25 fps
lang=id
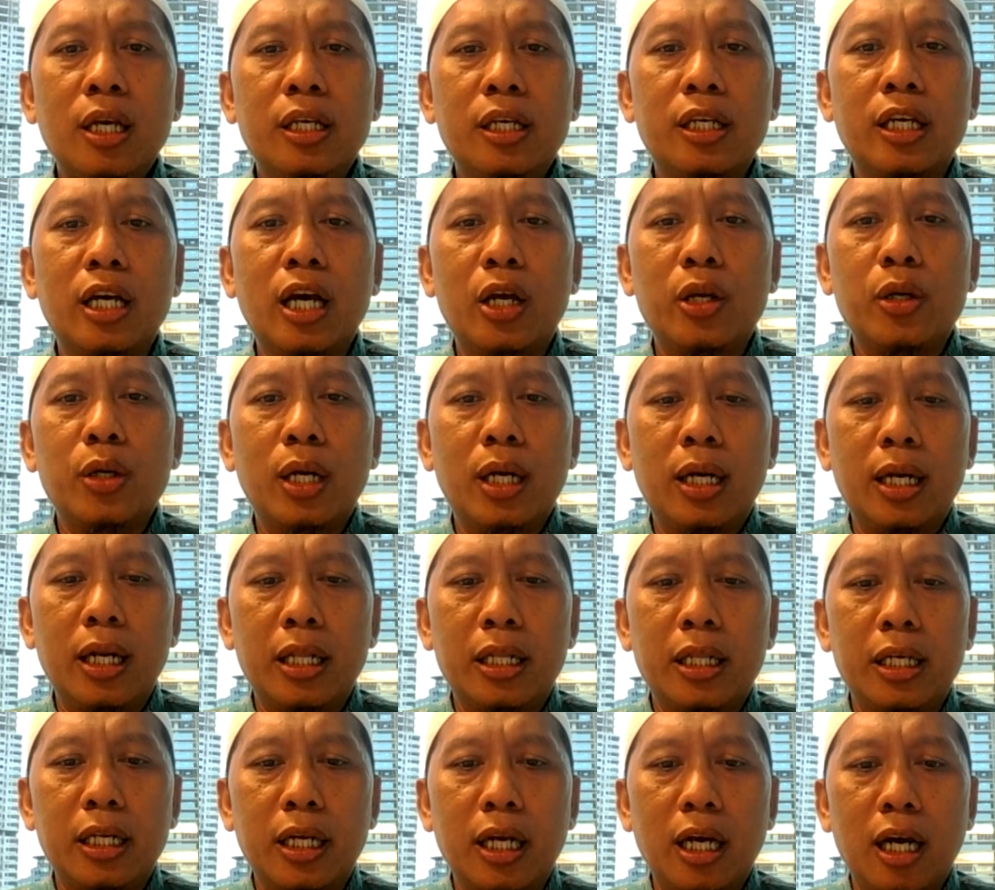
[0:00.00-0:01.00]
Ya
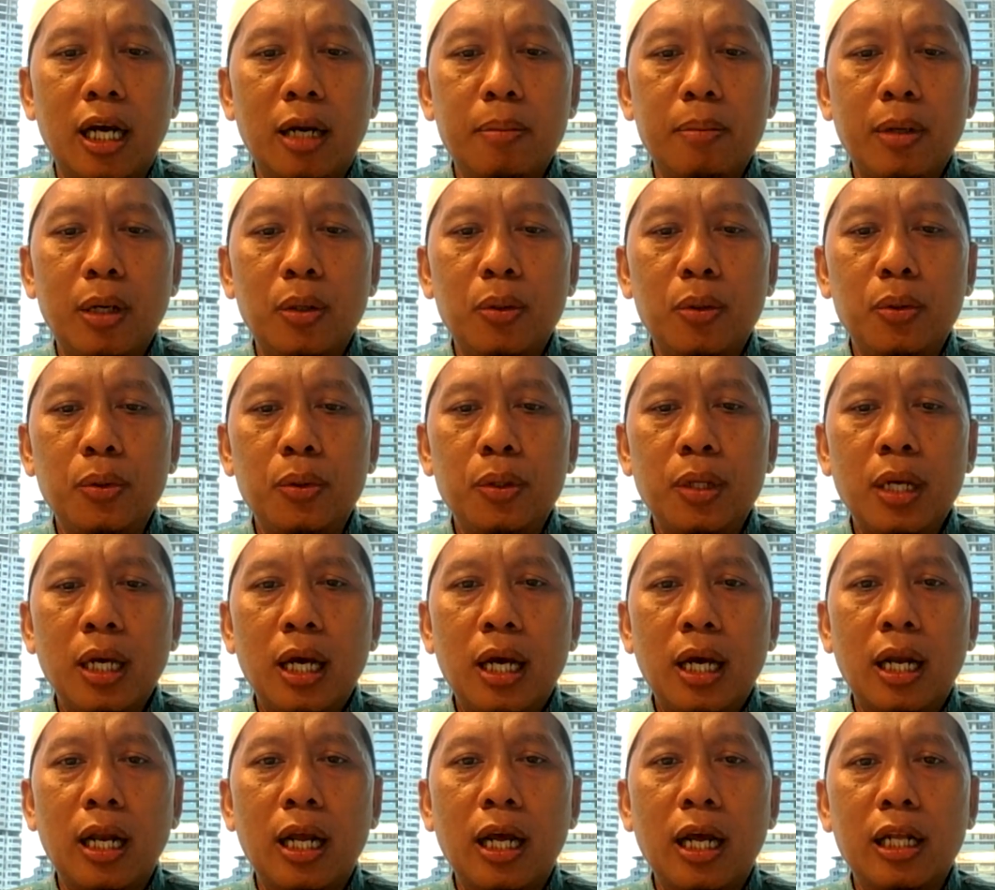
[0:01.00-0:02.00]
ayyuhalladzina amanu
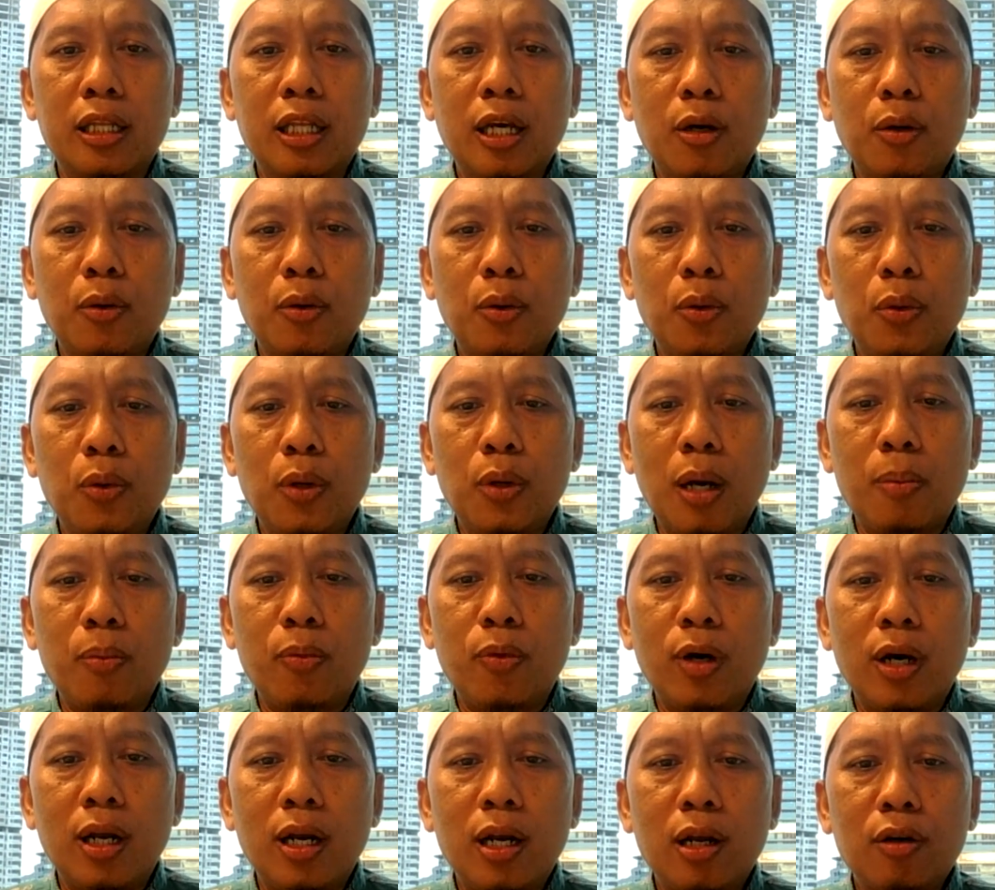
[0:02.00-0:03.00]
la ta'kulu
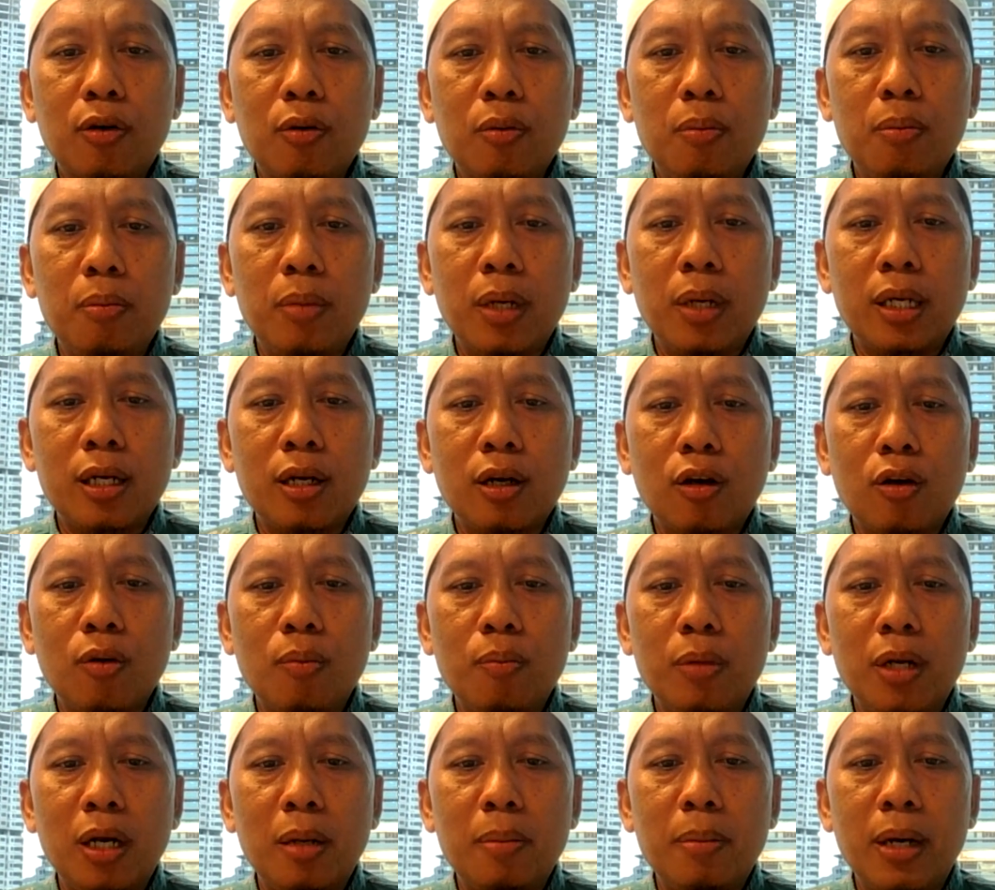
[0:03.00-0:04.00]
amwalakum
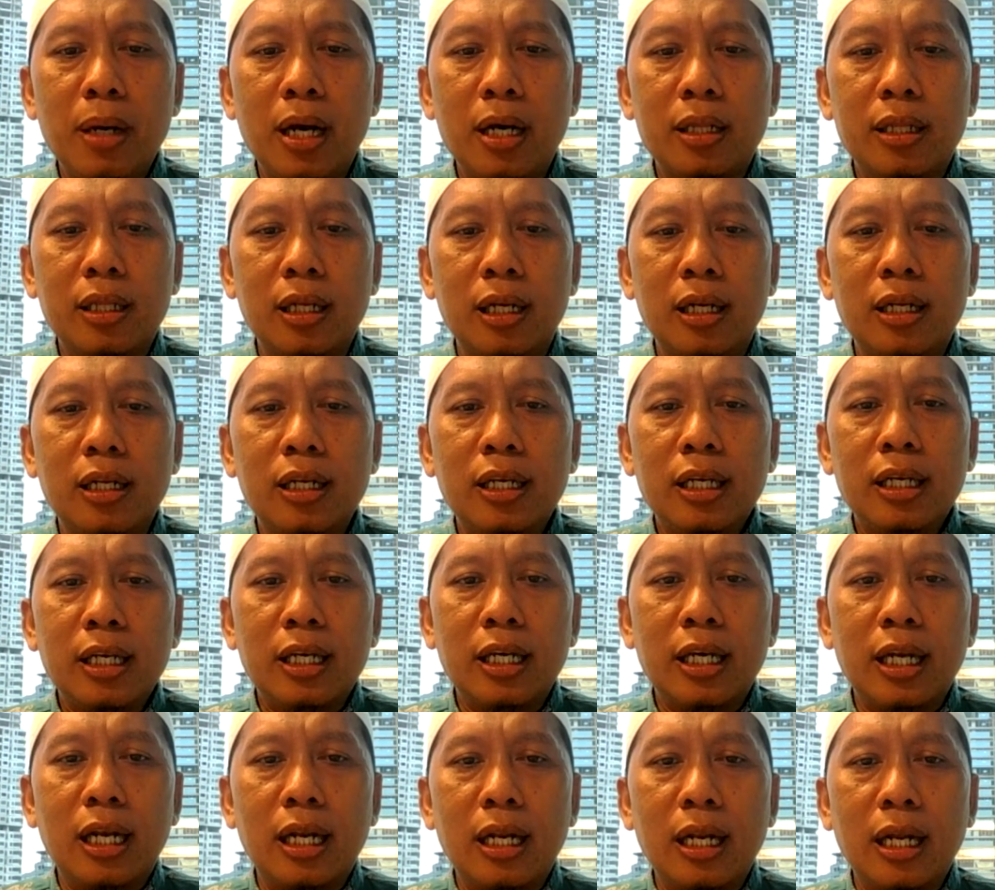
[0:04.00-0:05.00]
bainakum bil batil
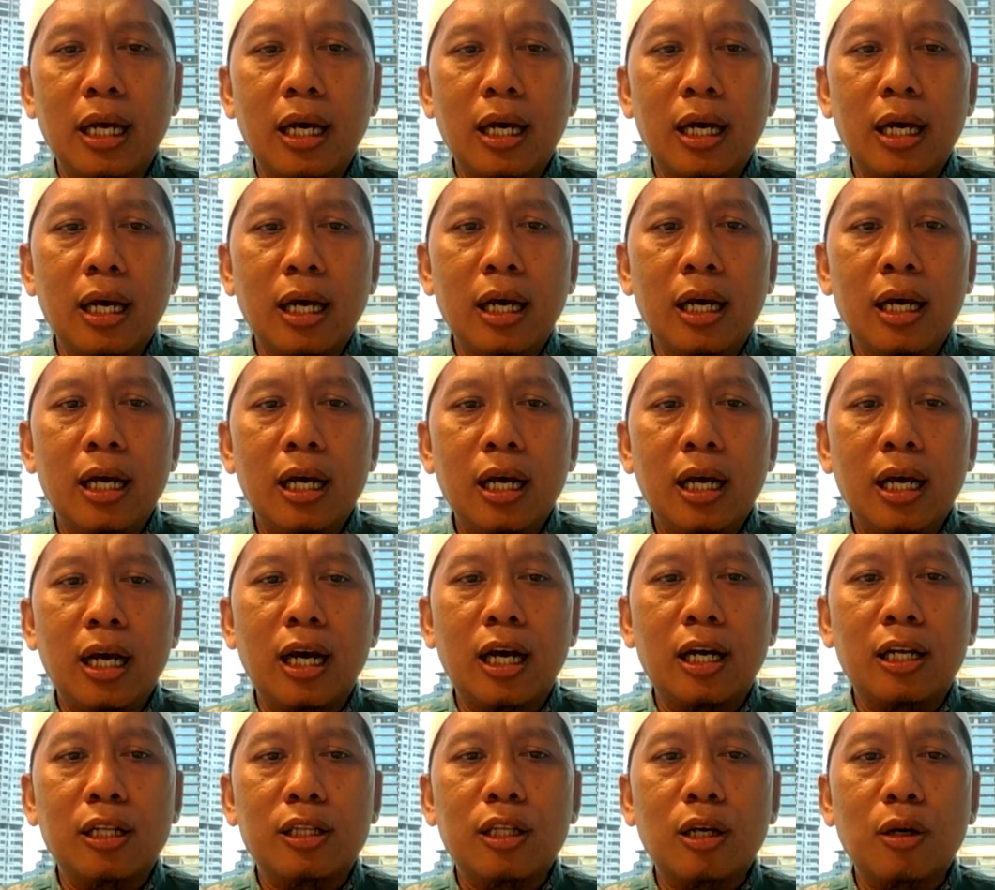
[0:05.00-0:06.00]
illa
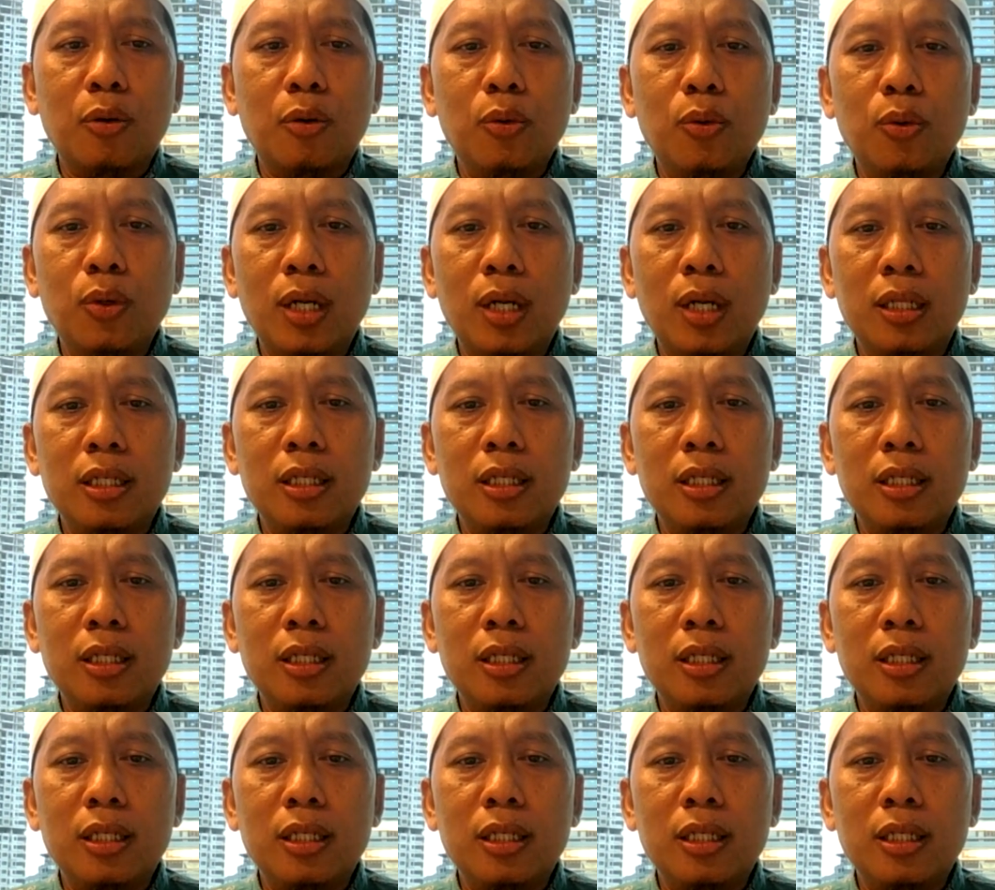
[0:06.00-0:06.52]
an takuna